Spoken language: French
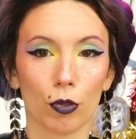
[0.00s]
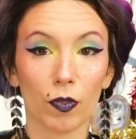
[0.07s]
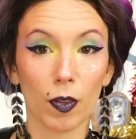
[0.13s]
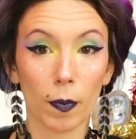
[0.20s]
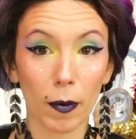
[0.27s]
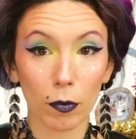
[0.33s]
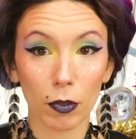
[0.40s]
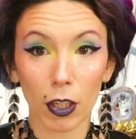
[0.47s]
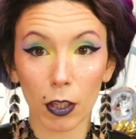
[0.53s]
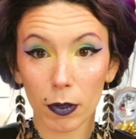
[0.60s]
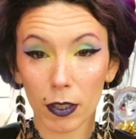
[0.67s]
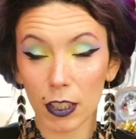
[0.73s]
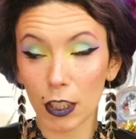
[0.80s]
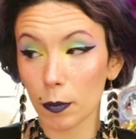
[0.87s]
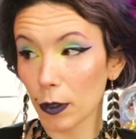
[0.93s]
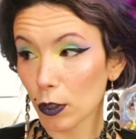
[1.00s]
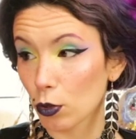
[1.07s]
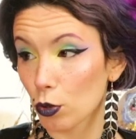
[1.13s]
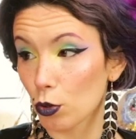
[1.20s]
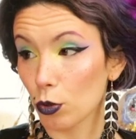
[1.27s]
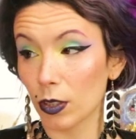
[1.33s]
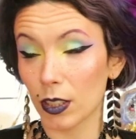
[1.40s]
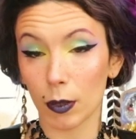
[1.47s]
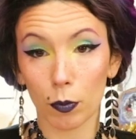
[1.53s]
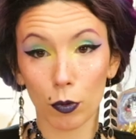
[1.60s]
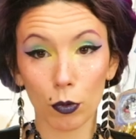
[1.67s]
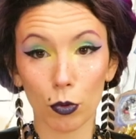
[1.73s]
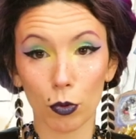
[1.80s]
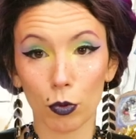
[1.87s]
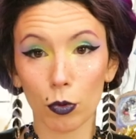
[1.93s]
ne vais pas vous bêtises parce que je ne sais
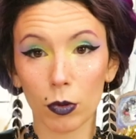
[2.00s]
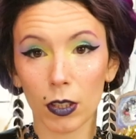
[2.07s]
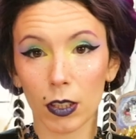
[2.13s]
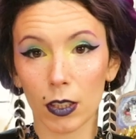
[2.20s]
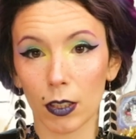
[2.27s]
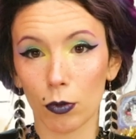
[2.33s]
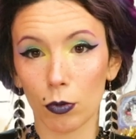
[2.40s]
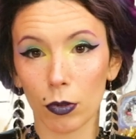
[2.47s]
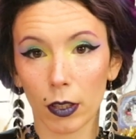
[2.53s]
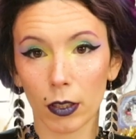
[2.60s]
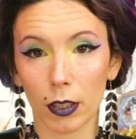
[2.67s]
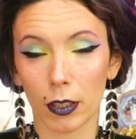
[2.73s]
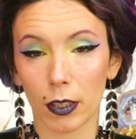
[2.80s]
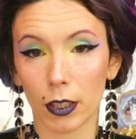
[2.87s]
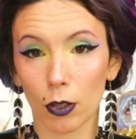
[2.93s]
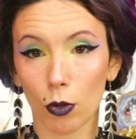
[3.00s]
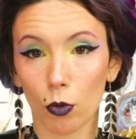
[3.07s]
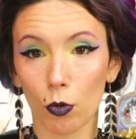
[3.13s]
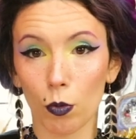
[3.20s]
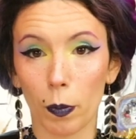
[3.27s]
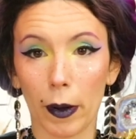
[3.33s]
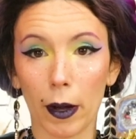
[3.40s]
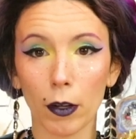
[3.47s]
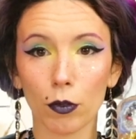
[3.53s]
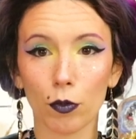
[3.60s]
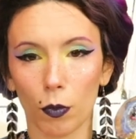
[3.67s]
plus du tout si c'est du synthétique ou pas.